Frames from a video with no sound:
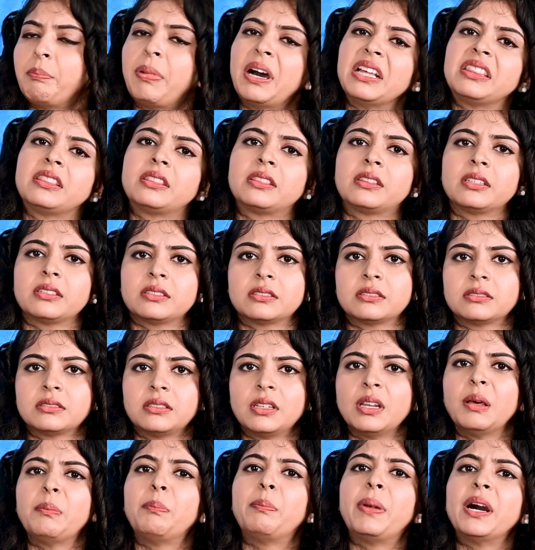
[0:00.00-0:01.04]
பத்து
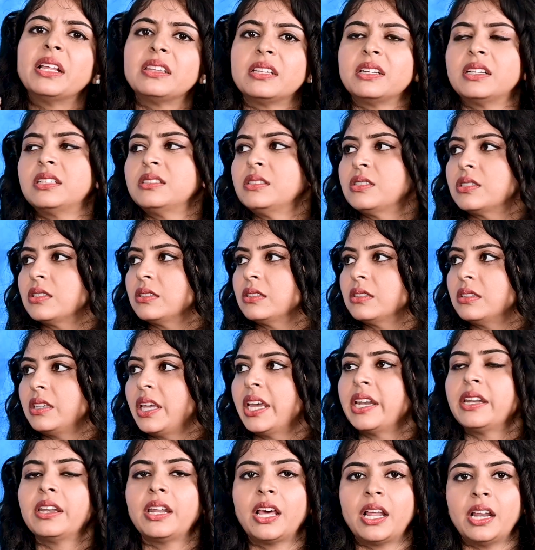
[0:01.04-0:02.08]
இல்லை பதினஞ்சு
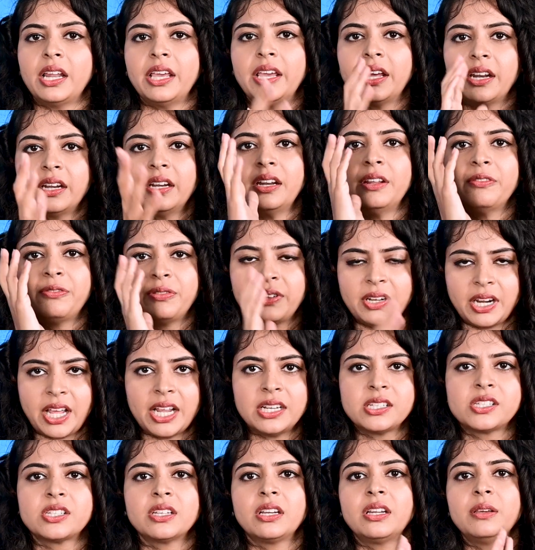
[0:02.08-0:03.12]
என்னால் என்ன
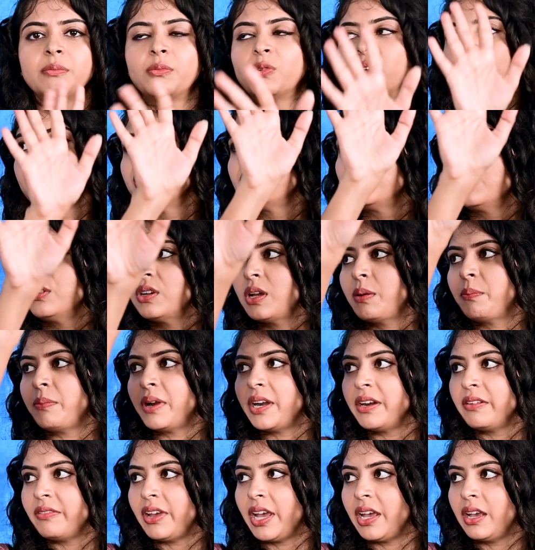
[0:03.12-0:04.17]
ஃபினான்ஷியலி முடியுதோ நான்
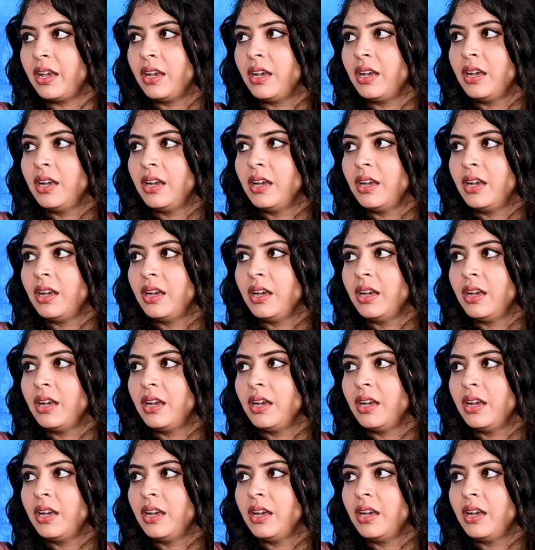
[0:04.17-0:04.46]
பண்ணுவேன்